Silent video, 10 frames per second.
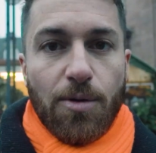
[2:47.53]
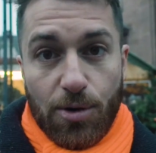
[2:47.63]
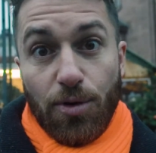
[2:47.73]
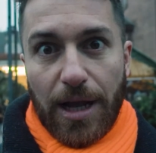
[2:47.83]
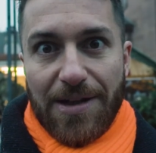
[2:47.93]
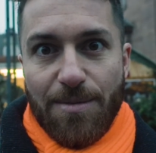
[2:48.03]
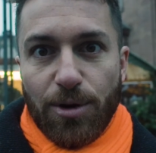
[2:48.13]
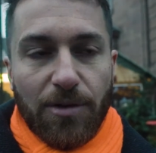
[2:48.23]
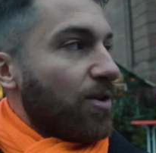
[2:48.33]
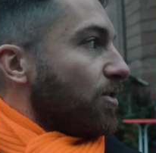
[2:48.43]
qualcuno che andava
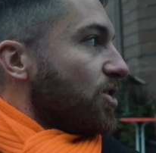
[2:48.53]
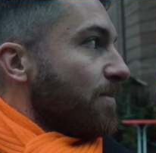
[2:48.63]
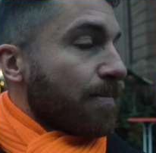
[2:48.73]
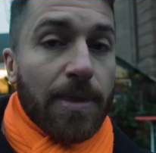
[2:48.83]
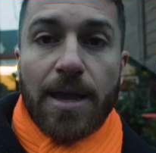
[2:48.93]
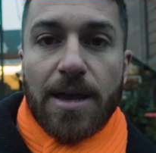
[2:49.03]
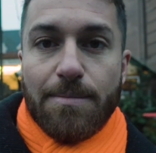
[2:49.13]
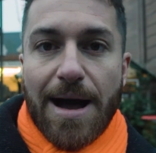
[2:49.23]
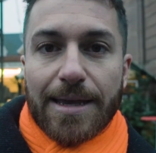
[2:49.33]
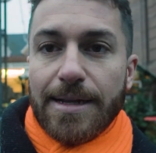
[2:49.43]
molto veloce in
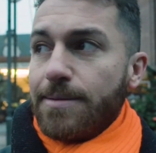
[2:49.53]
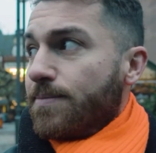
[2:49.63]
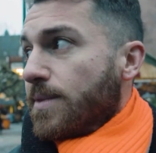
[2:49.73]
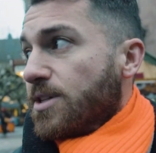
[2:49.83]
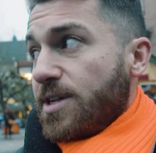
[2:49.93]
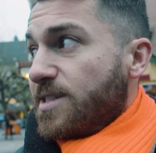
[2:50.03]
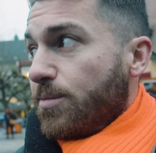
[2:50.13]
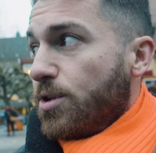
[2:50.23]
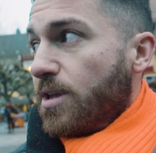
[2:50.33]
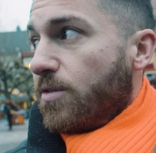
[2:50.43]
macchina senza
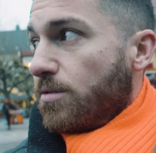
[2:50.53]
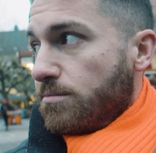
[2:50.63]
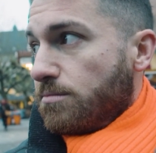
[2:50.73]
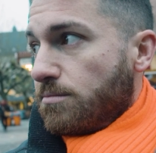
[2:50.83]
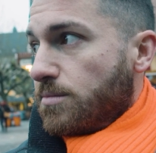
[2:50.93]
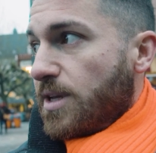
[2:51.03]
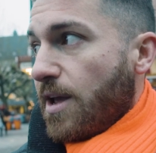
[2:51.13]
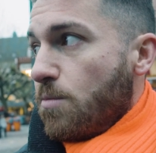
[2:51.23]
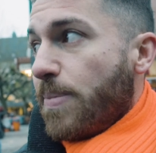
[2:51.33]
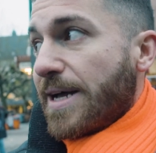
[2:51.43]
motivo direi
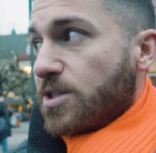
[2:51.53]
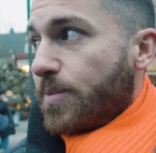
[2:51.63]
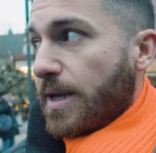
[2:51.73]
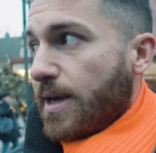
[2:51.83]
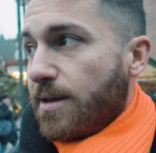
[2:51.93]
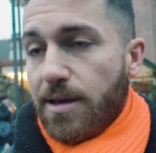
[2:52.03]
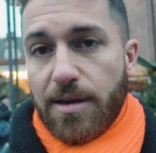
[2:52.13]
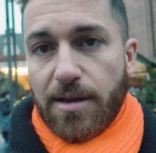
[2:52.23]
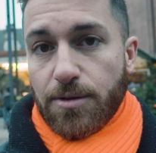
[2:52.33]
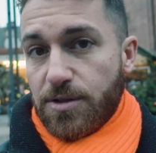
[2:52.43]
un pazzo perché
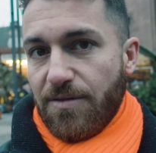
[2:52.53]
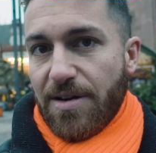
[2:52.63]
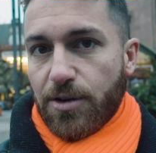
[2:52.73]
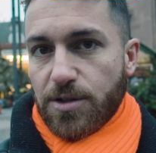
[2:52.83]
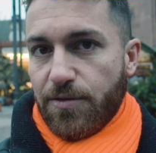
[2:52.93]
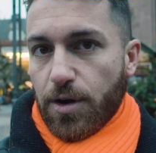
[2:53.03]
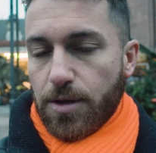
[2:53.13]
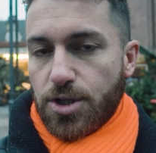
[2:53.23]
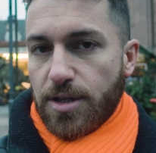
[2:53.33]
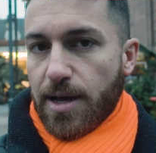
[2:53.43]
eh, non si va così forte
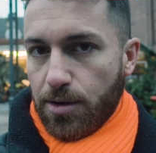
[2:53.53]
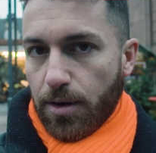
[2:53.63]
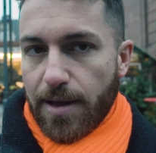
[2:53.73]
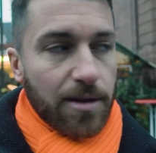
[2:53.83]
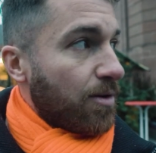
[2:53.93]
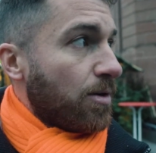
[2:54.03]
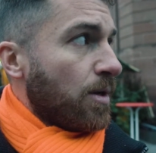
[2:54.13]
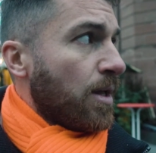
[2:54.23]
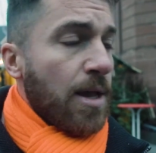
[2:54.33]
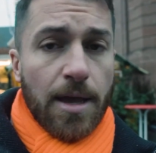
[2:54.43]
in città ricordatevelo
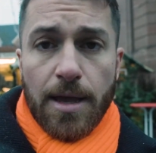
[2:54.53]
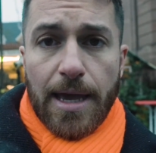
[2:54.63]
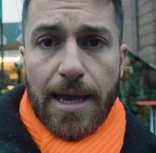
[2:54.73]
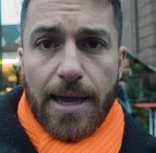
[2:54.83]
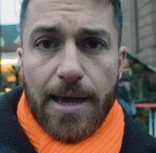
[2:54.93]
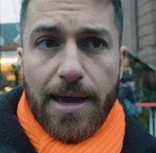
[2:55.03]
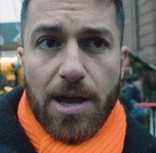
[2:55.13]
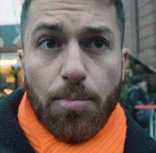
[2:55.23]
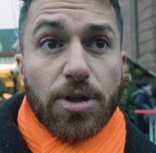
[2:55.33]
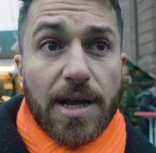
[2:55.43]

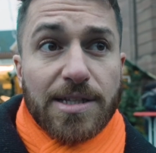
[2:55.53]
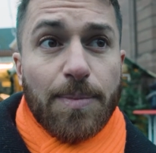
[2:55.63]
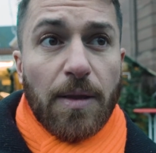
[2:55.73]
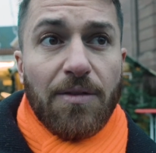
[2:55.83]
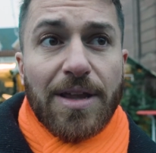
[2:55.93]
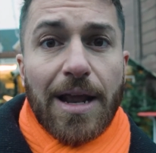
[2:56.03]
e potreste prendervi